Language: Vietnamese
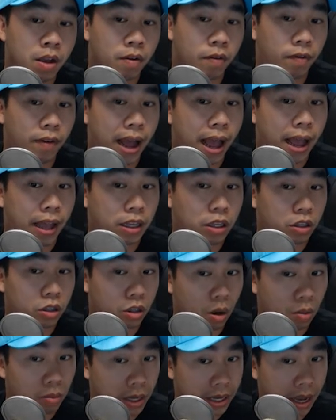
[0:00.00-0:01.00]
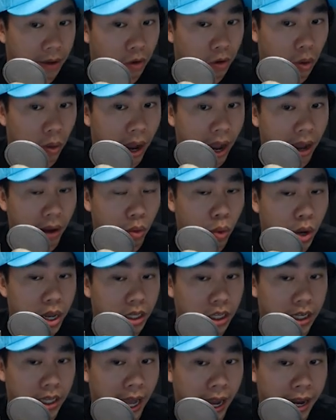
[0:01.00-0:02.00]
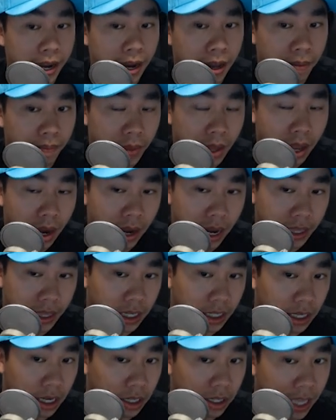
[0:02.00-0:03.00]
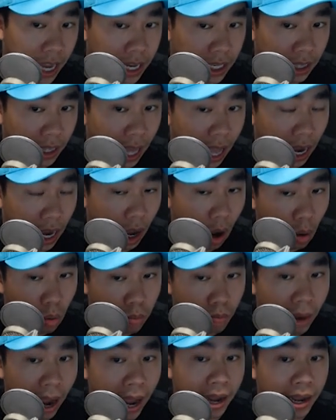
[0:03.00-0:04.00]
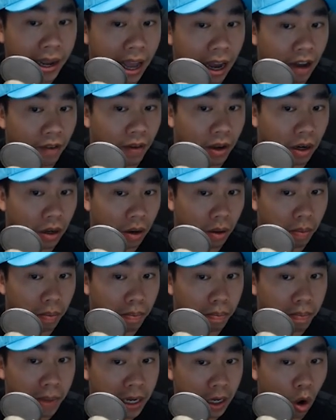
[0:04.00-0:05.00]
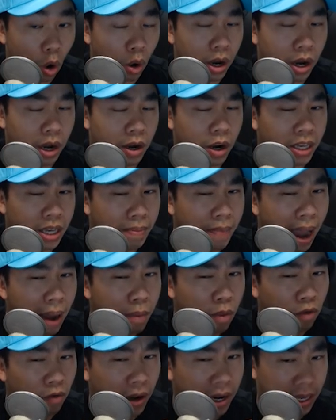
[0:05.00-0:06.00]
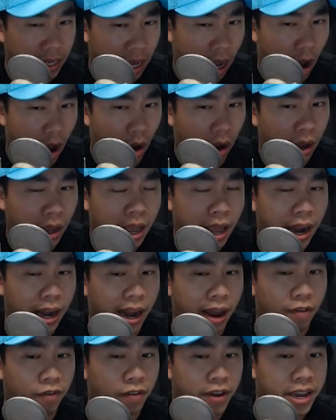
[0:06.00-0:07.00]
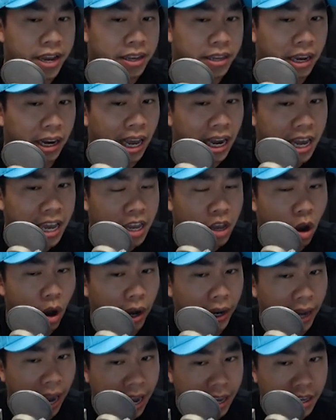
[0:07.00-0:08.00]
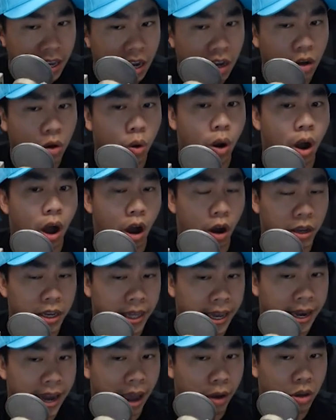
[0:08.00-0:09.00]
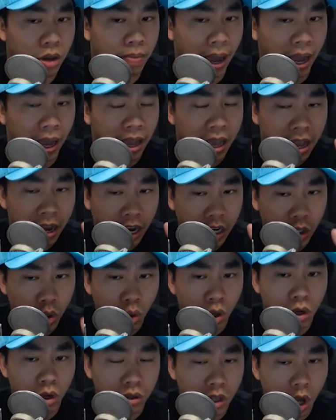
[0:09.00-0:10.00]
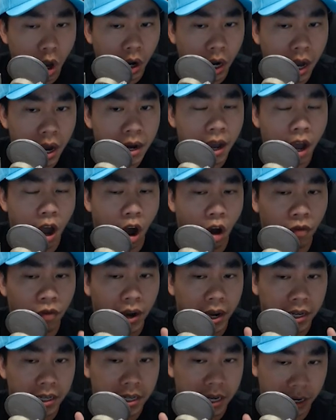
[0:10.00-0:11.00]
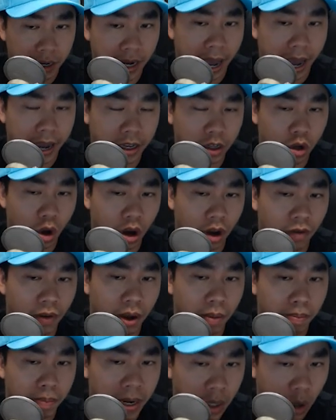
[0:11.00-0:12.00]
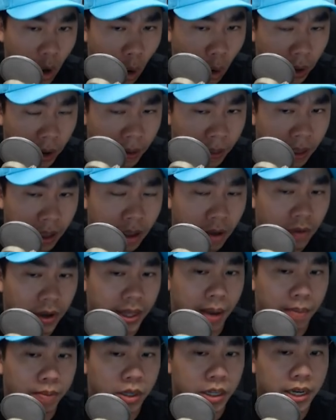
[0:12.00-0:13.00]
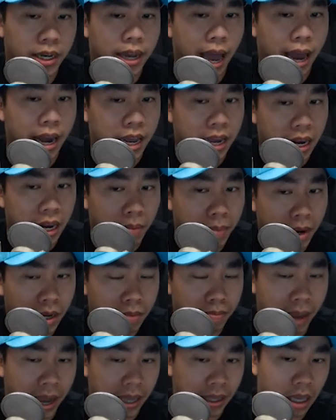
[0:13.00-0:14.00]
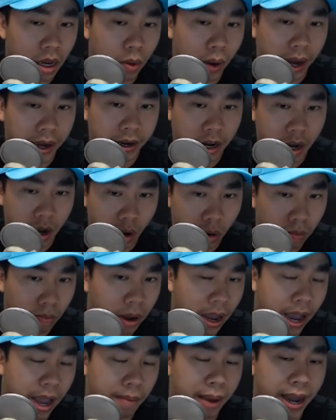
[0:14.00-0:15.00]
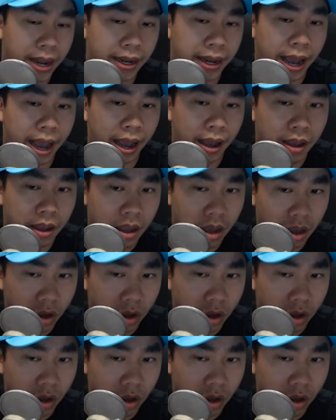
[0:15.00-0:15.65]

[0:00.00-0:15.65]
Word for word: và trong thời gian vừa qua quên chị thấy đó là thực sự Tesla không bán ra cái phần Bitcoin nó chỉ bán một phần nhỏ là vì những cái lý do cá nhân của họ như thế nào nhưng mà cái số lượng to lớn đó họ vẫn giữ lại cho cái phần Bitcoin và thậm chí anh Elon Musk bản thân của anh không hề bán ra